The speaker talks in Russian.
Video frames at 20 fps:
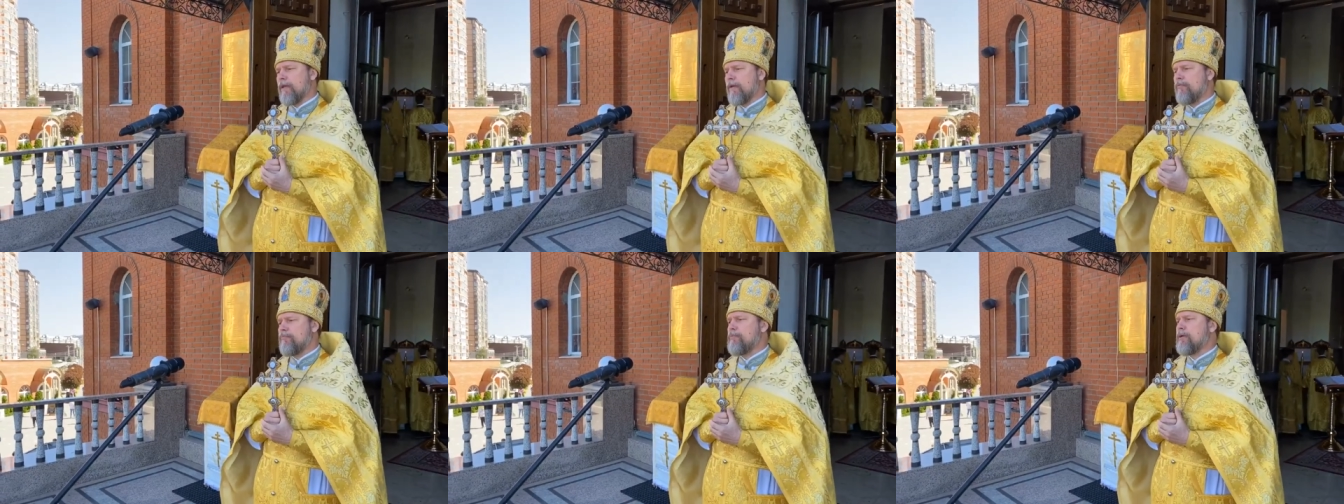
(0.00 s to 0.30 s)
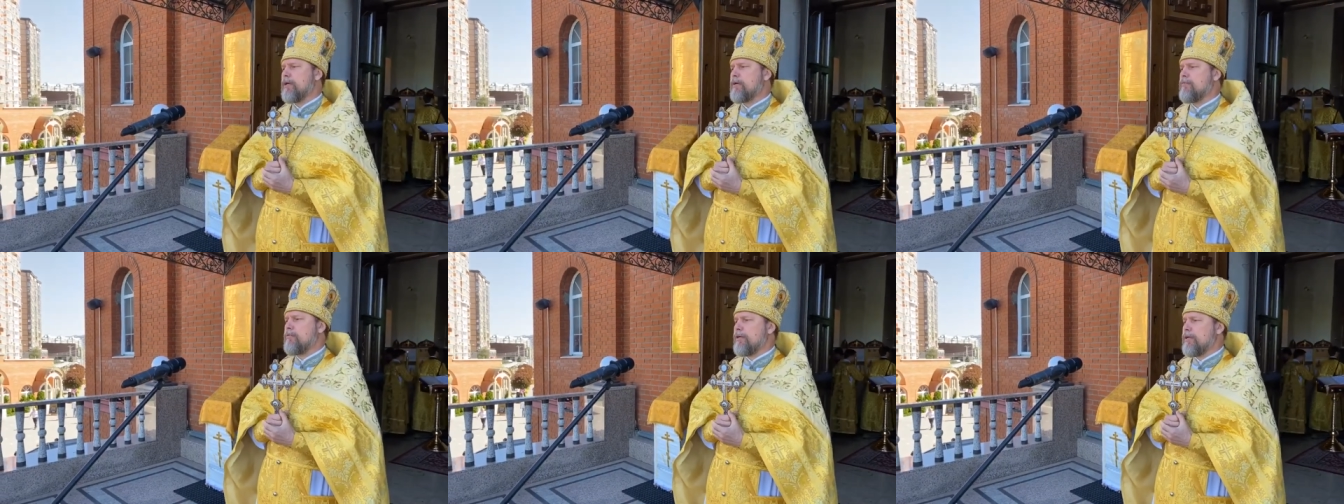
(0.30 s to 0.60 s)

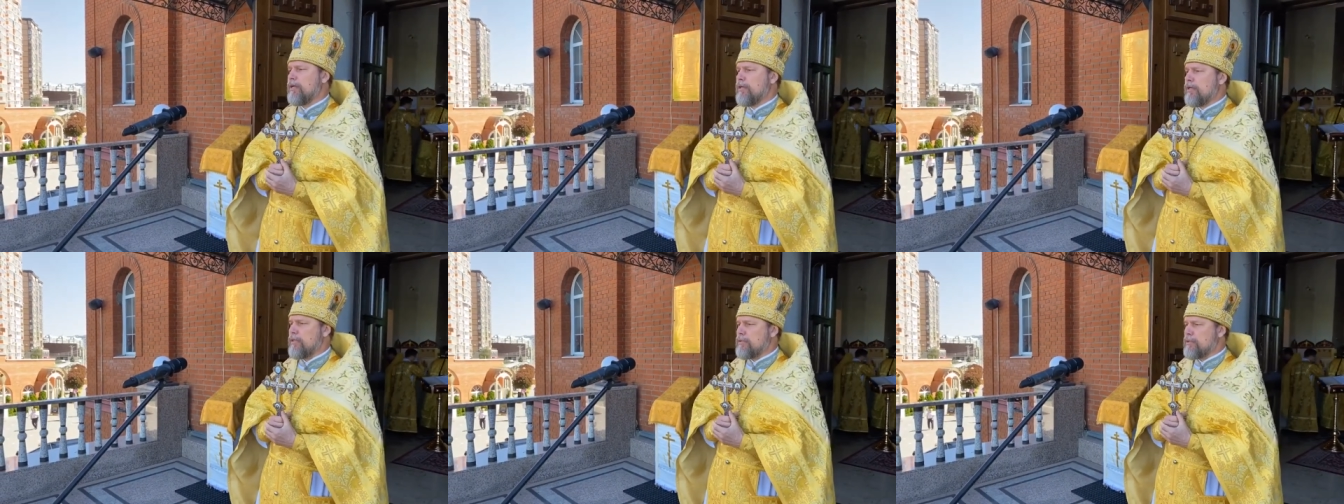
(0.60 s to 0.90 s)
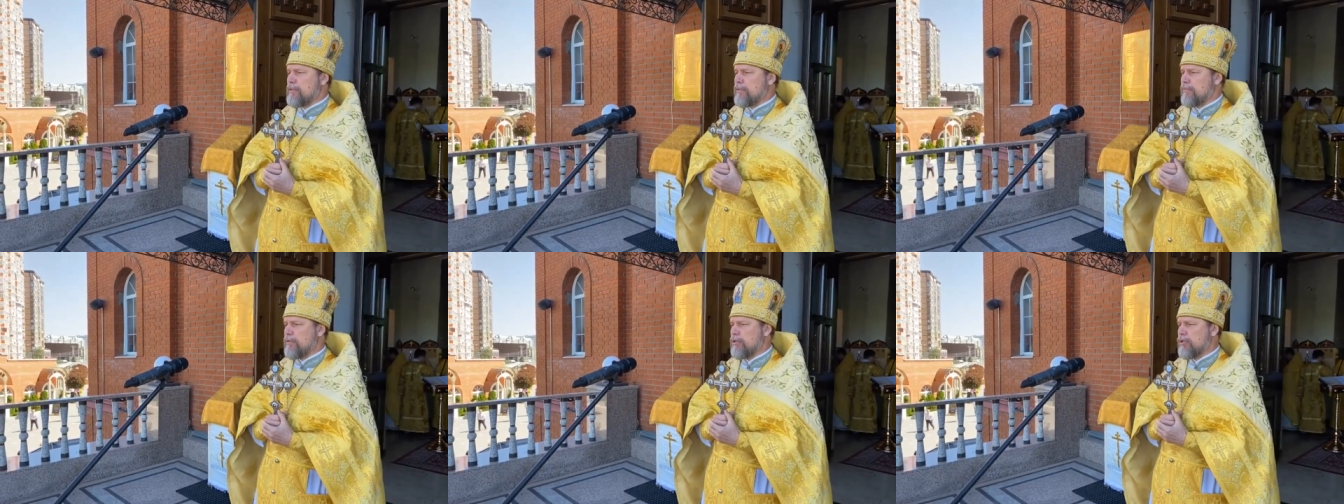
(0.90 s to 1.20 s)
впервые
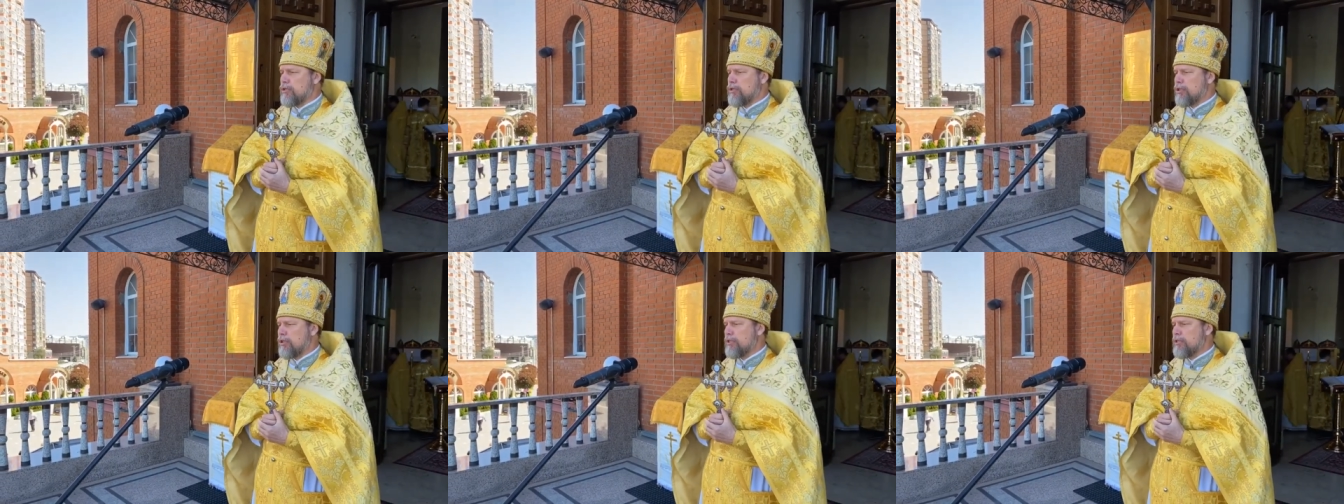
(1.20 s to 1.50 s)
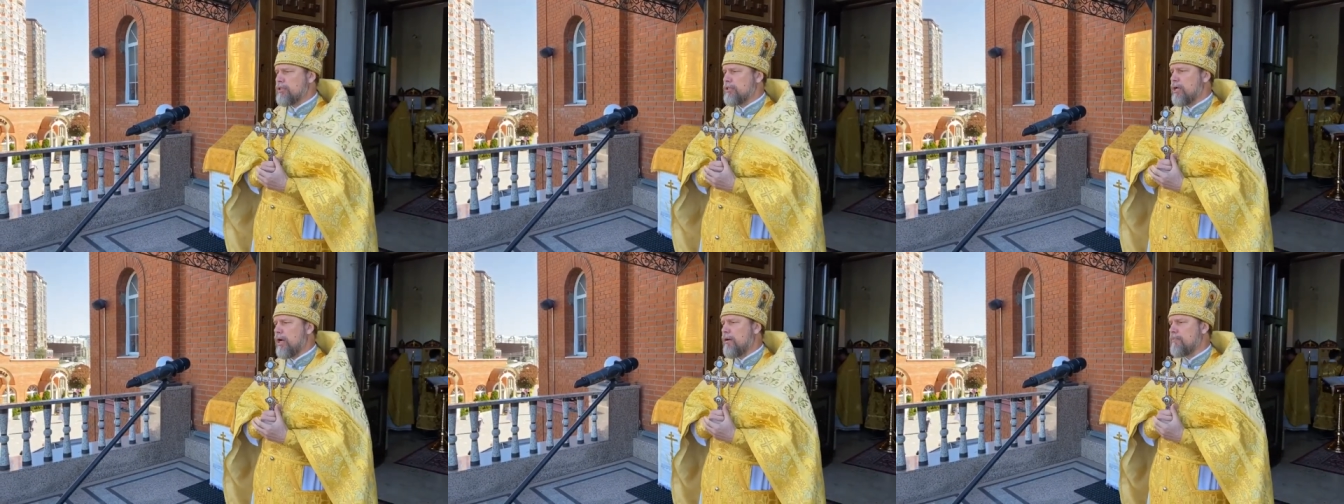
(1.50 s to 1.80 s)

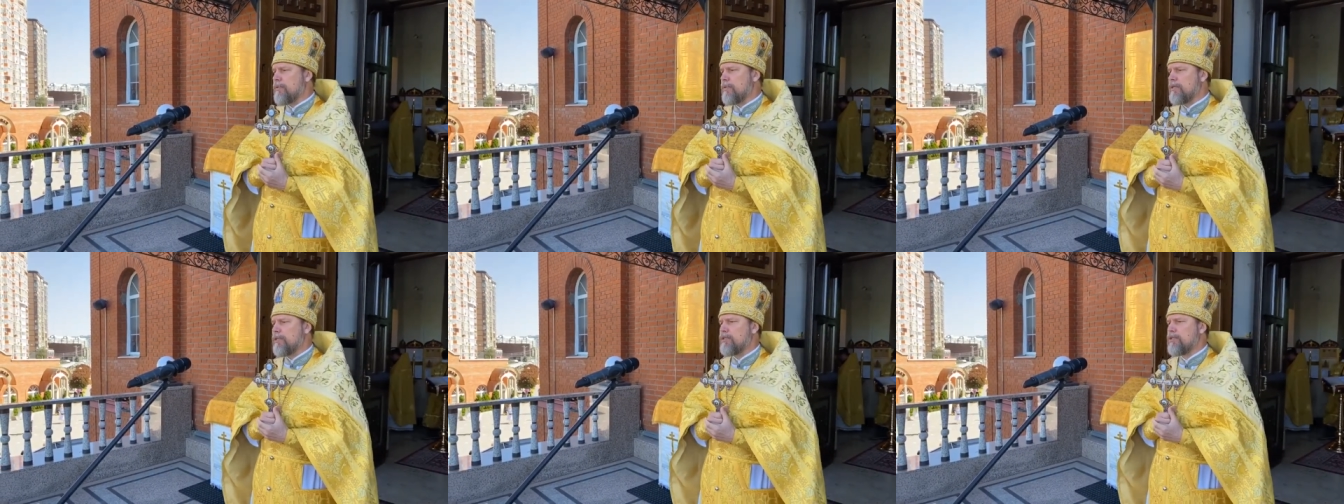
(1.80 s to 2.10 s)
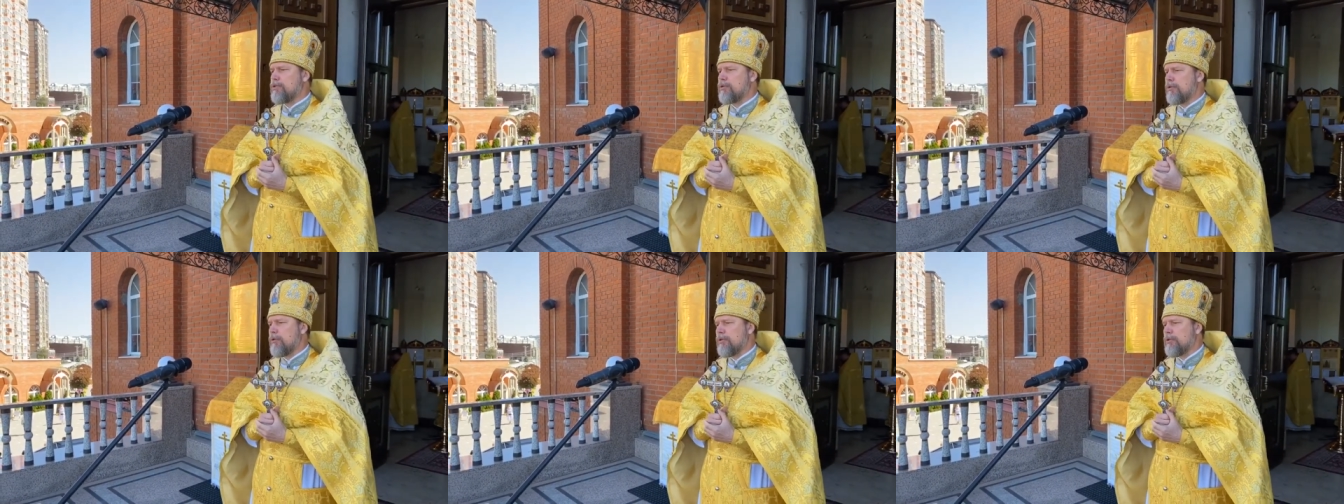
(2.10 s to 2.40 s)
совершил сам
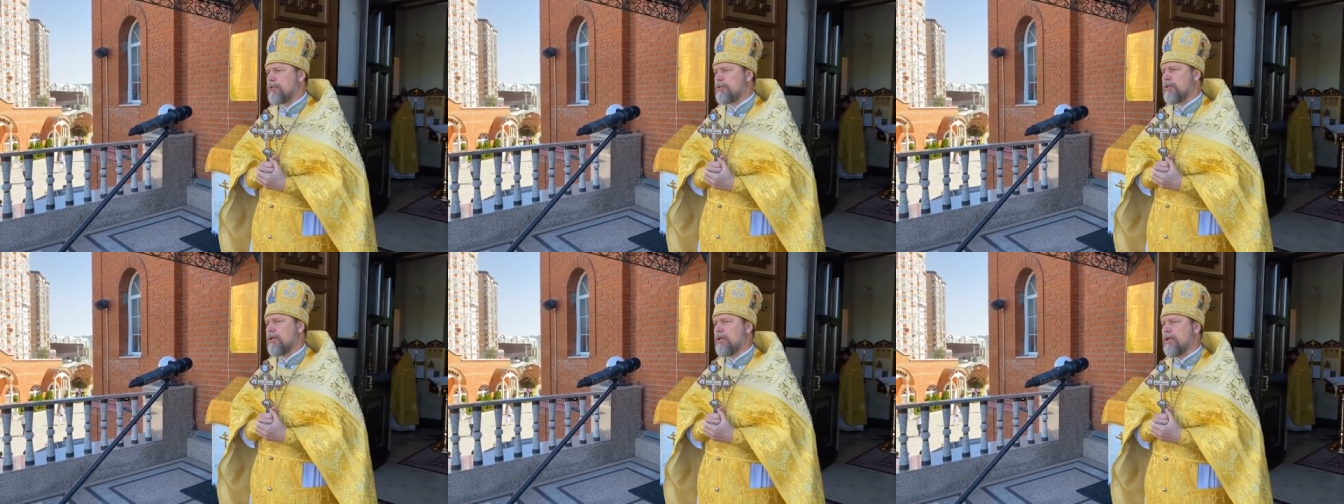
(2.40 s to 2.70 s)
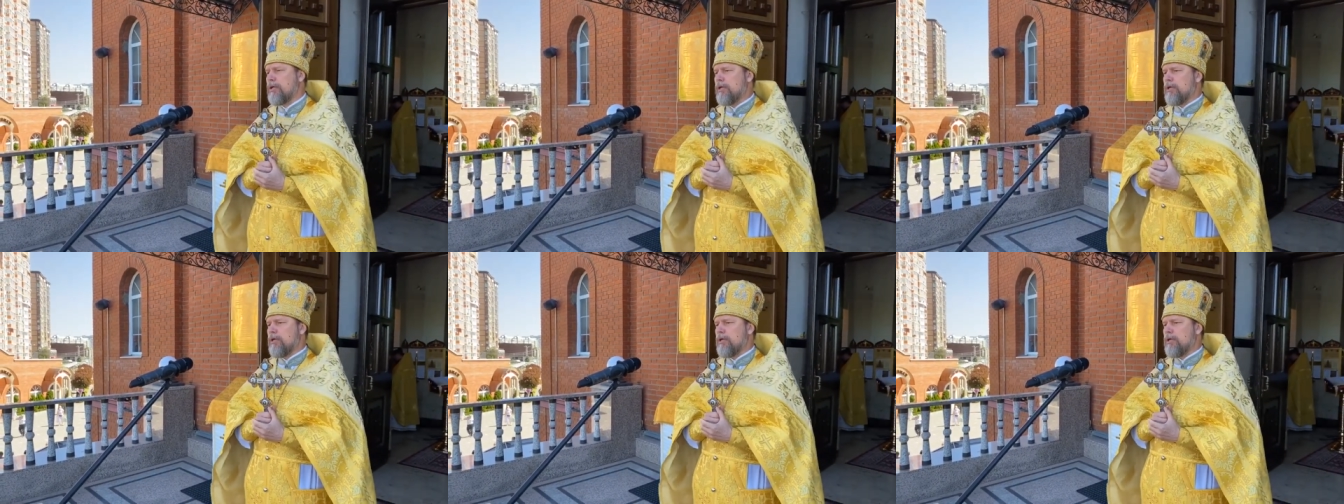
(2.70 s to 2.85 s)
Христос